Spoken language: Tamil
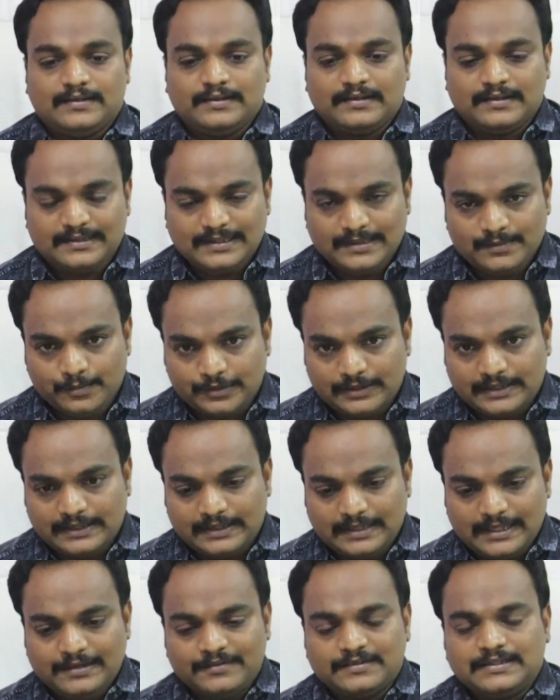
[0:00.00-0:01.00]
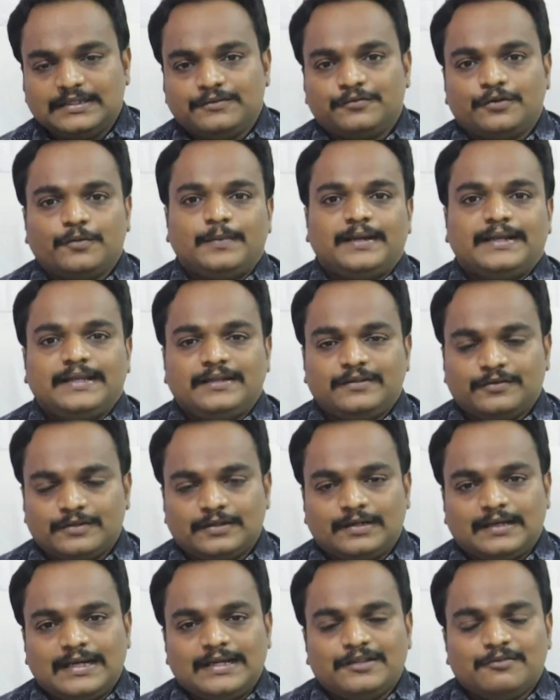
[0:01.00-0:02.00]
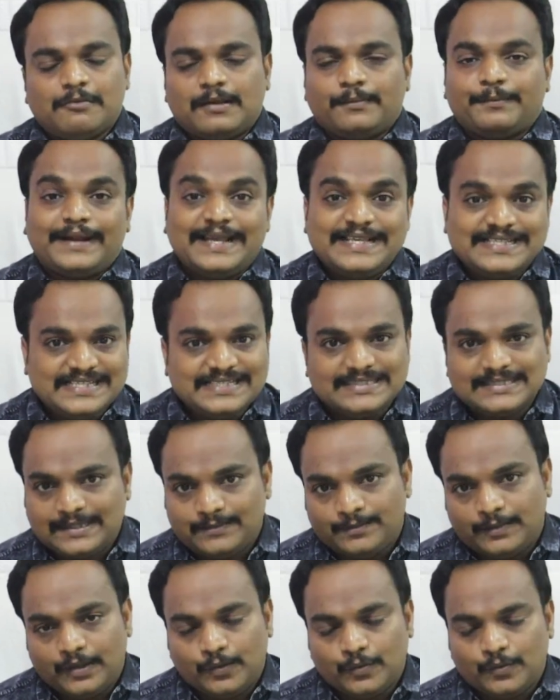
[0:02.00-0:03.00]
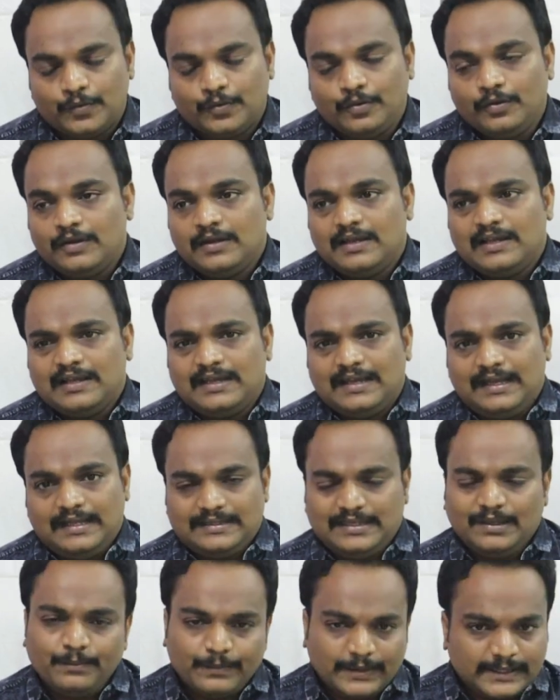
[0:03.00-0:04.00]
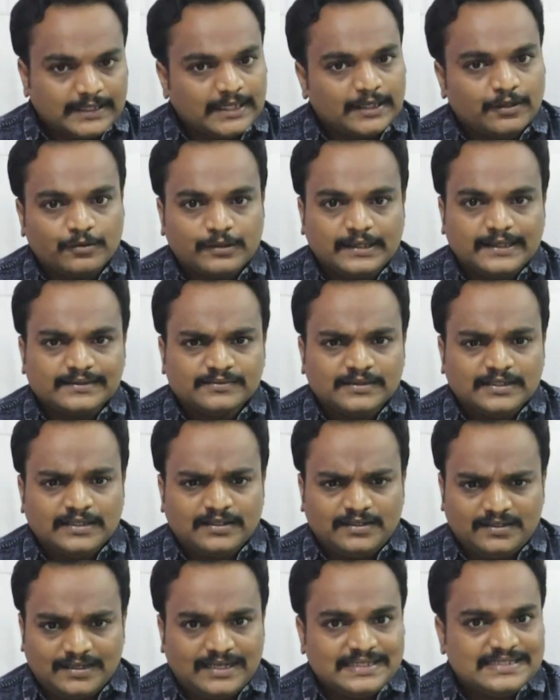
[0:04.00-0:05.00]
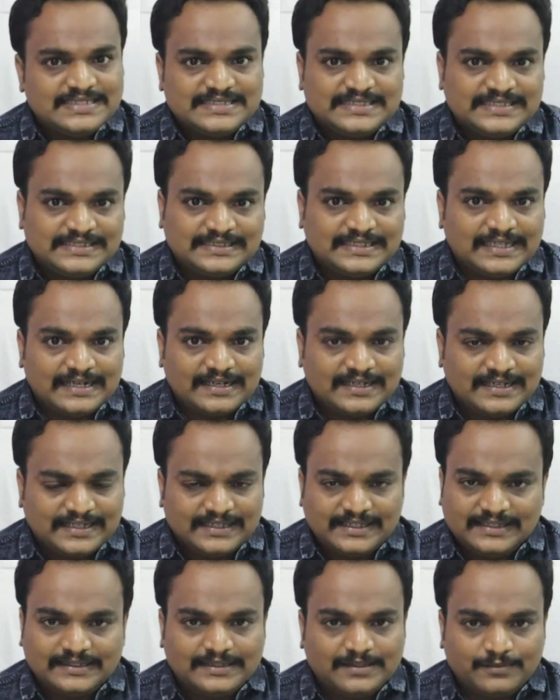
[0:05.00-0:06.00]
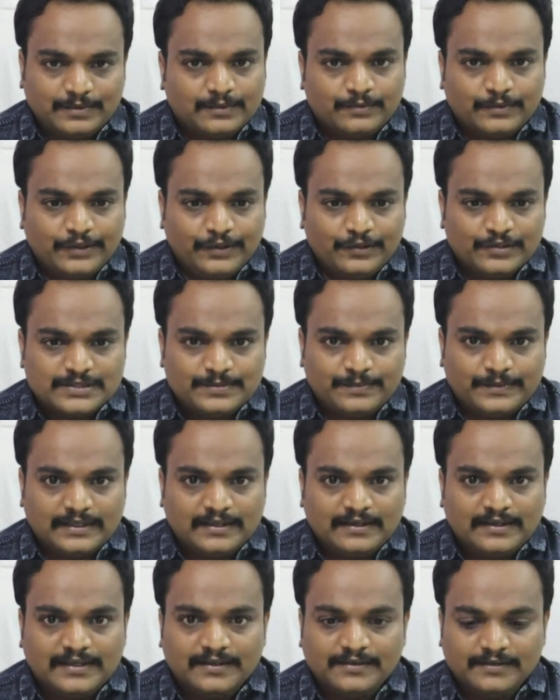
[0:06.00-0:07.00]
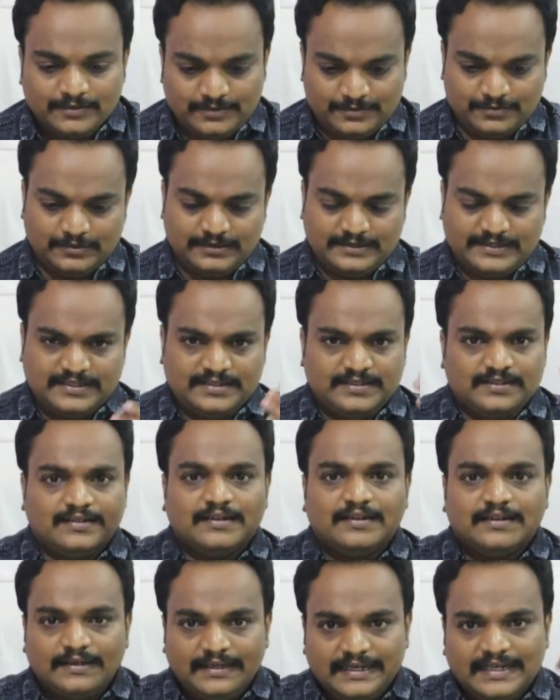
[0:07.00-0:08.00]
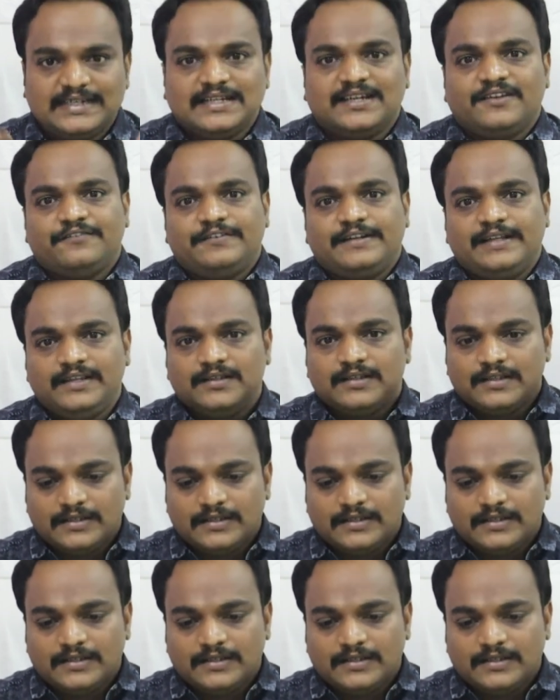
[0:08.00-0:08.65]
ரிட்டர்ன் போடுறதுக்கே வந்து இவ்வளோ மாதிரி ஒரு ரெண்டு விதமான ப்ரைஸிங் செட் பண்ணுவோம் அதெல்லாம் பண்ணால் கூட லாஜிஸ்டிக்ஸ் கரெக்டாக தான் தானே பண்ண முடியும் யோசிச்சு பாருங்களேன் உங்களுக்கு டேட்டா ஃப்ரீ